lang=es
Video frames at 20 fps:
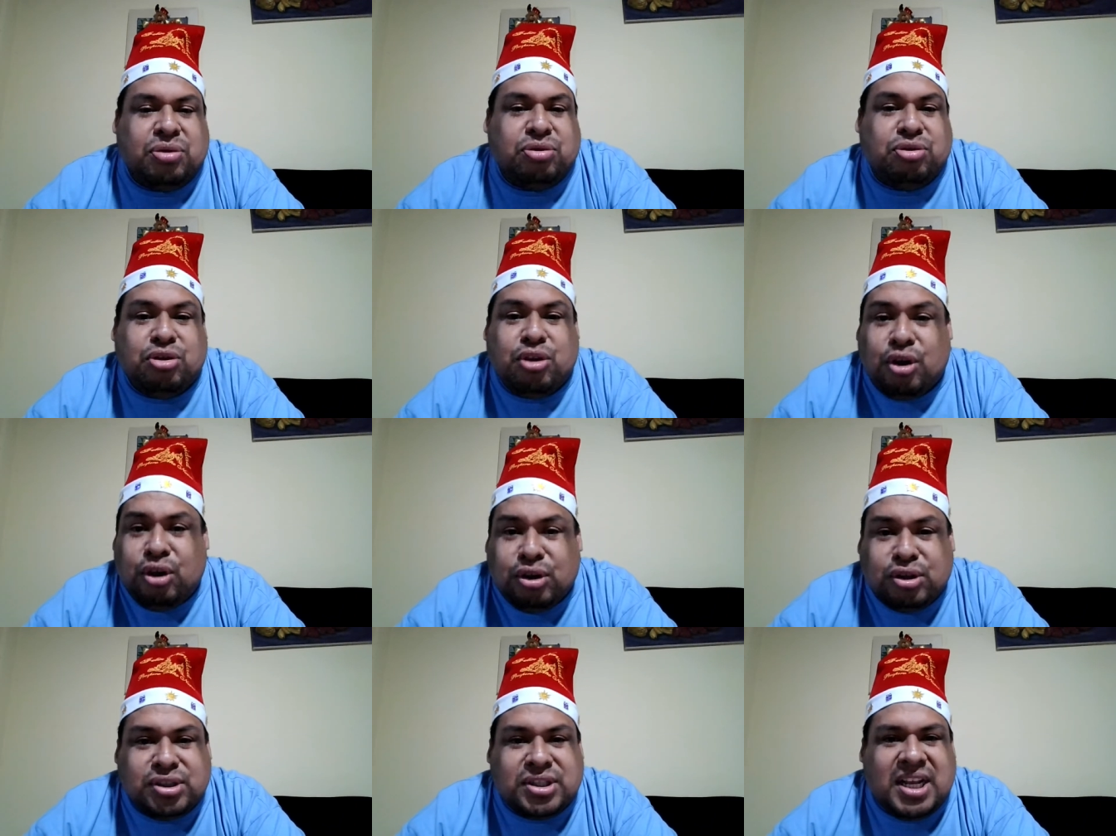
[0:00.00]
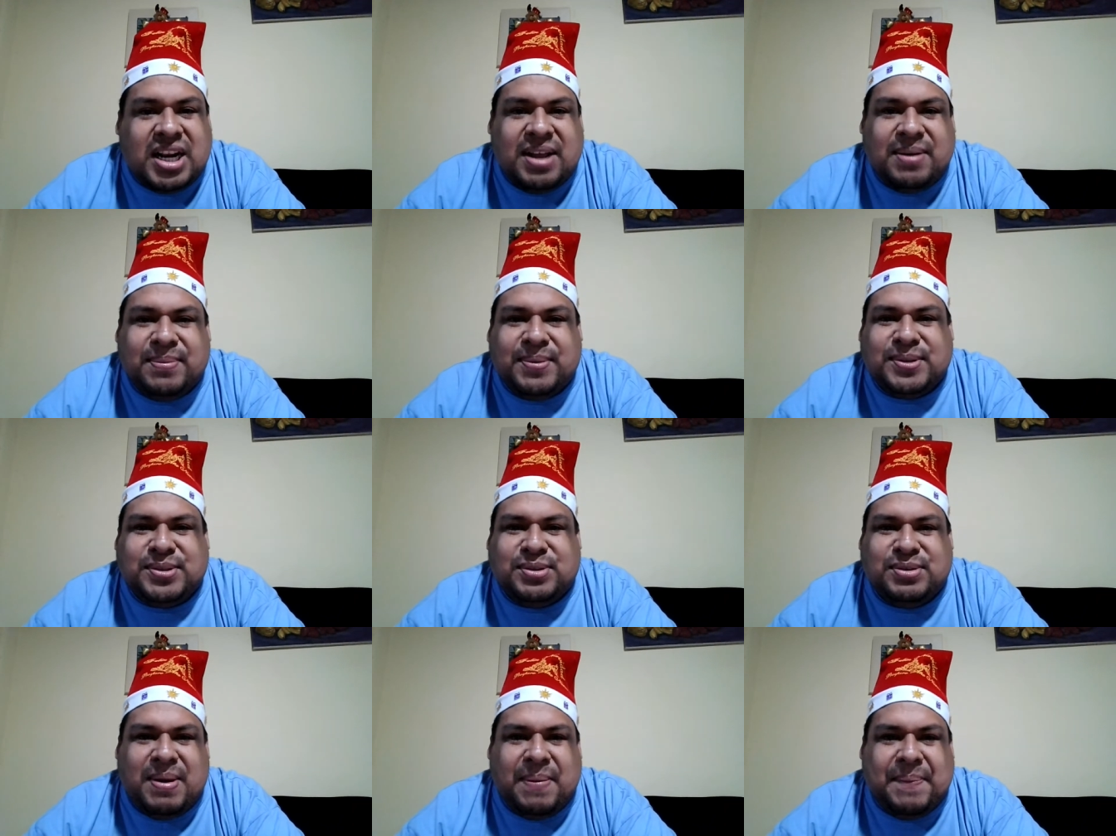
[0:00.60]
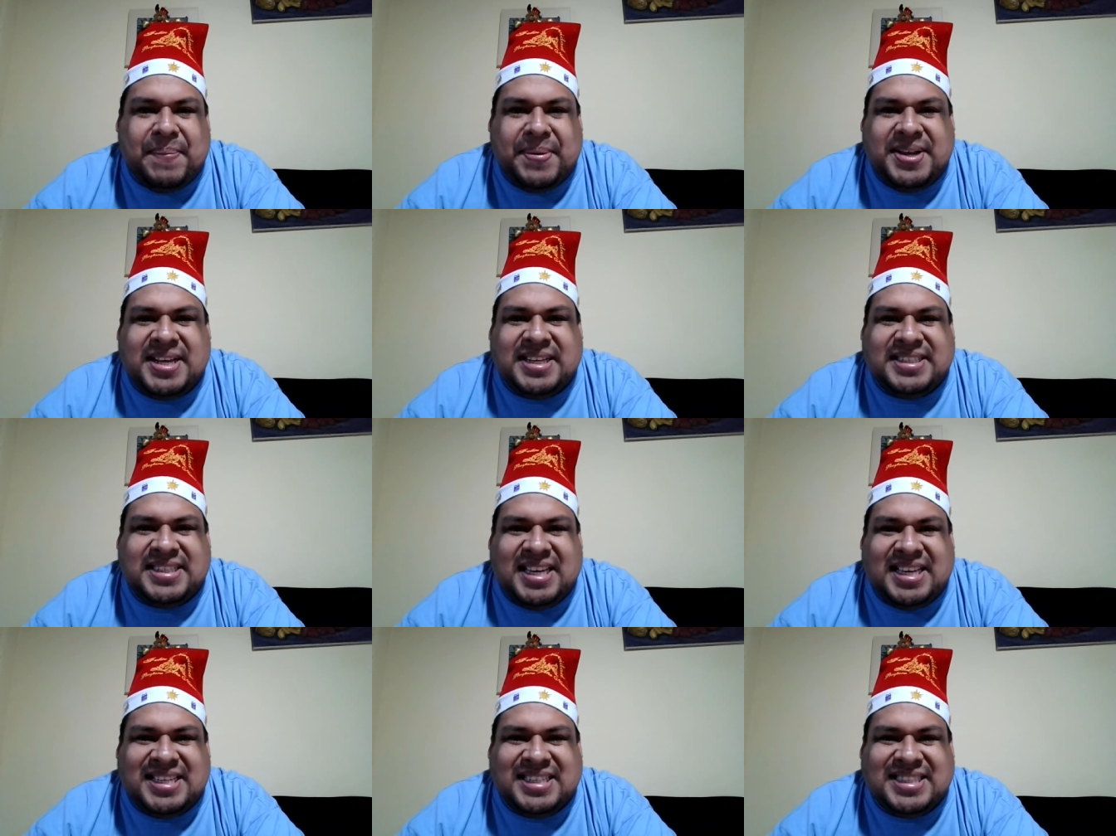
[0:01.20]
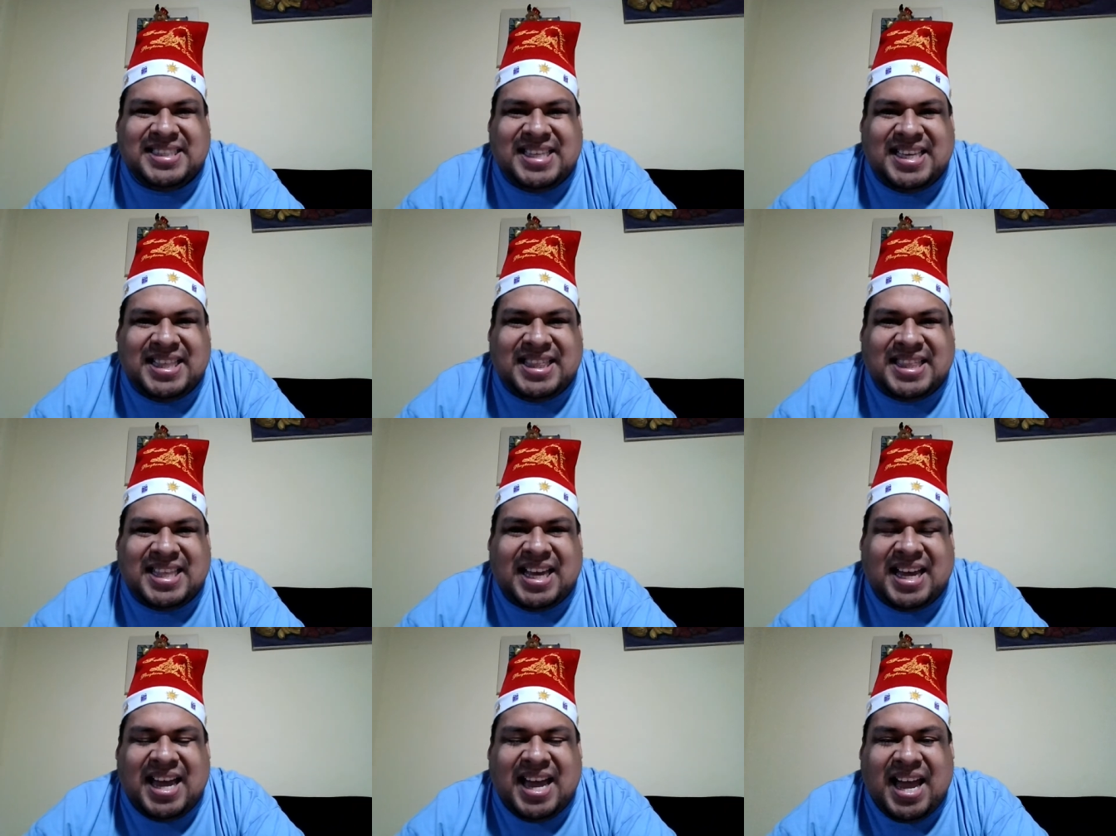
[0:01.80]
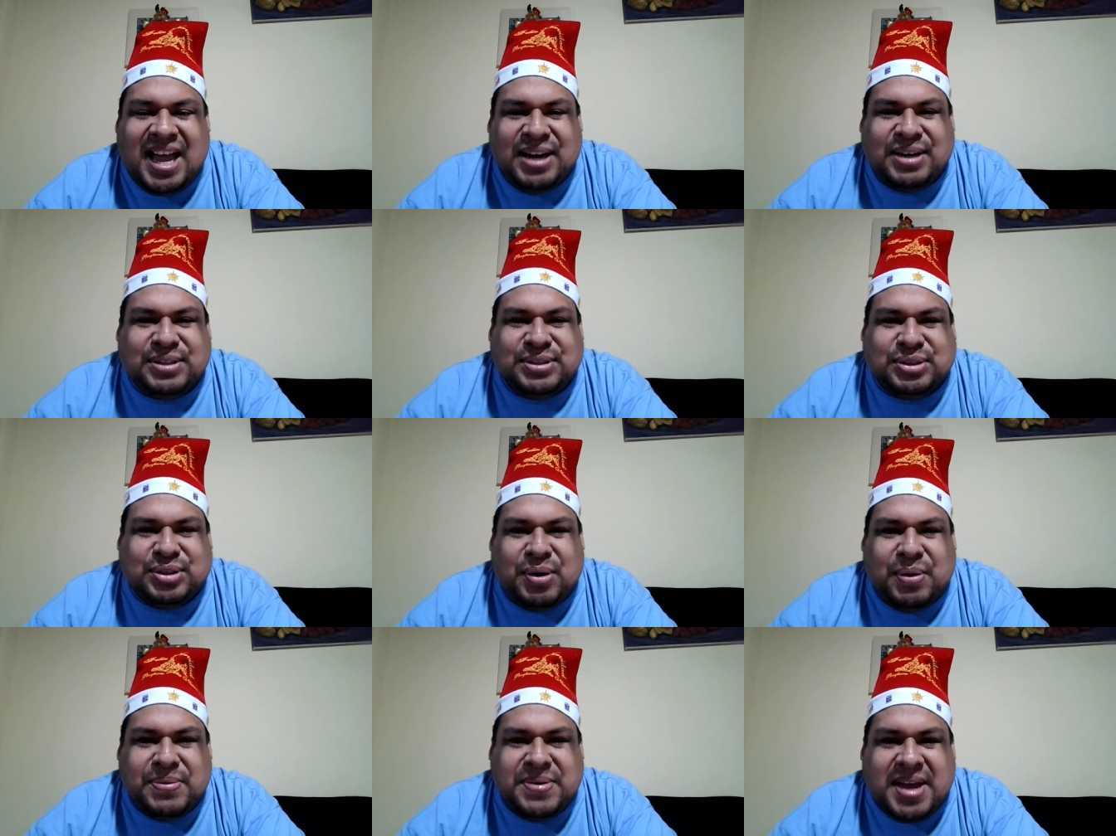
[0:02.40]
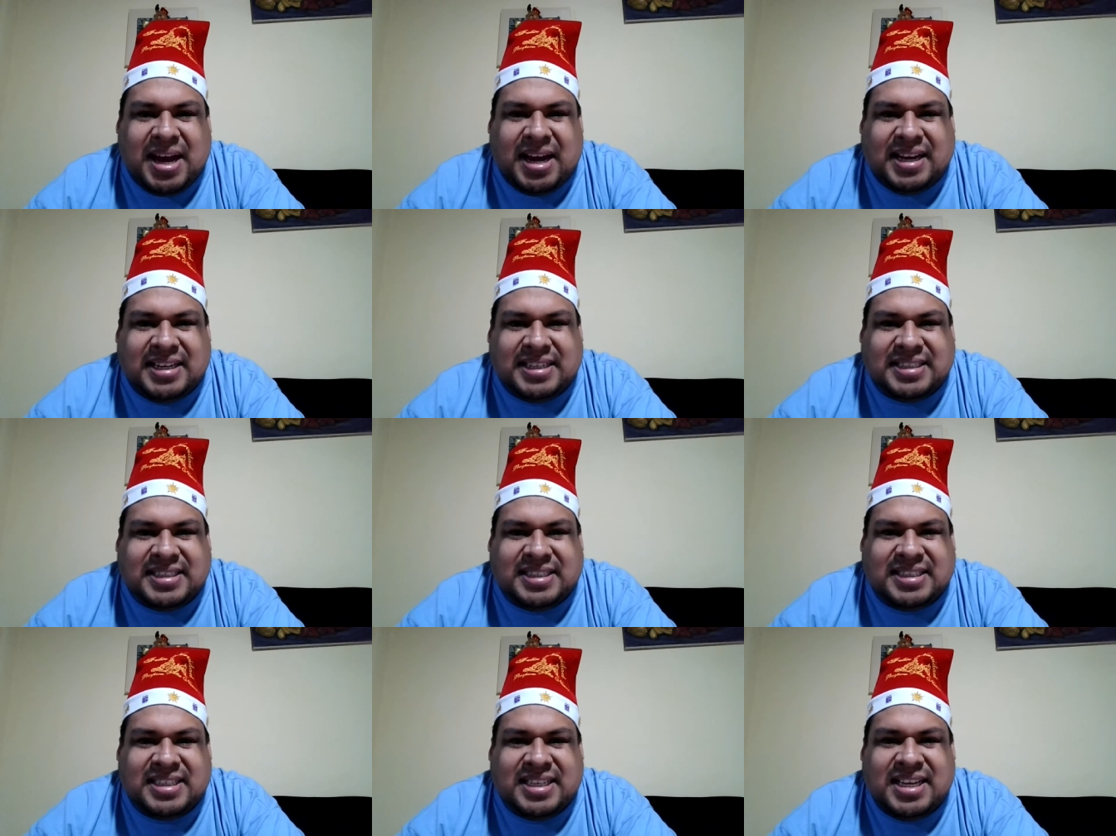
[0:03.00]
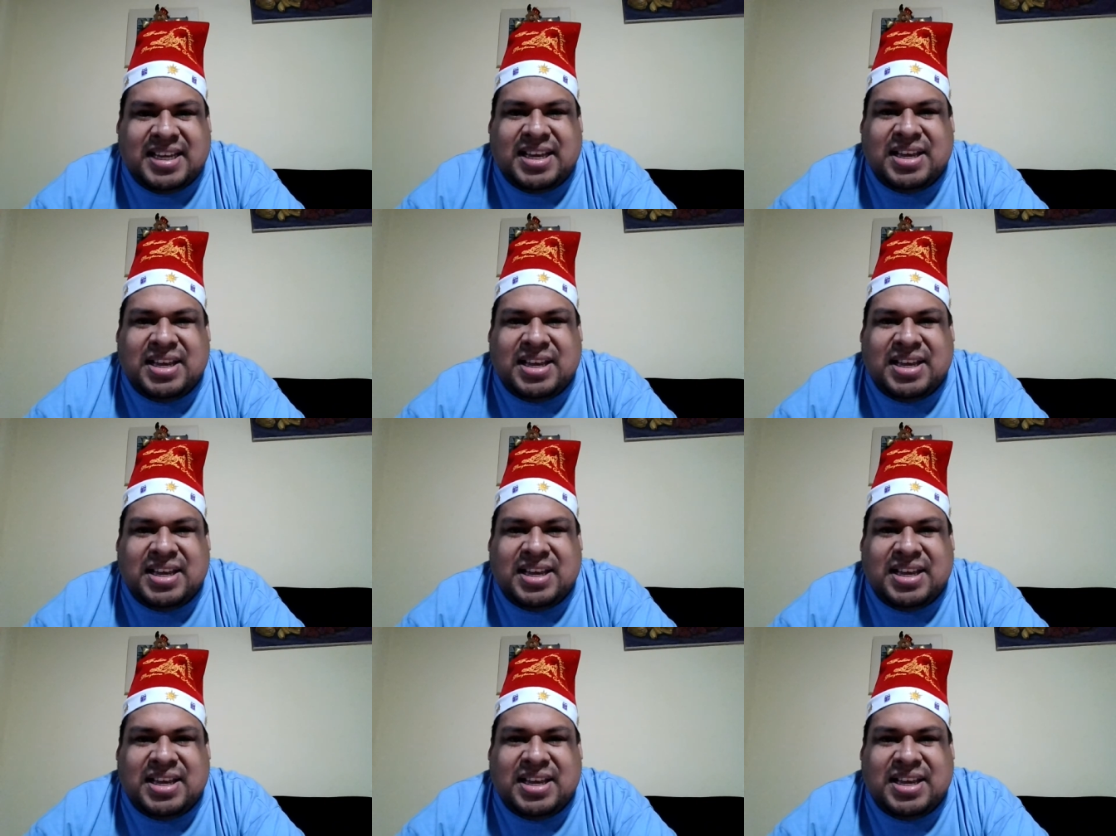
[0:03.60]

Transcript: Todos tenemos una experiencia distinta en nuestros viajes.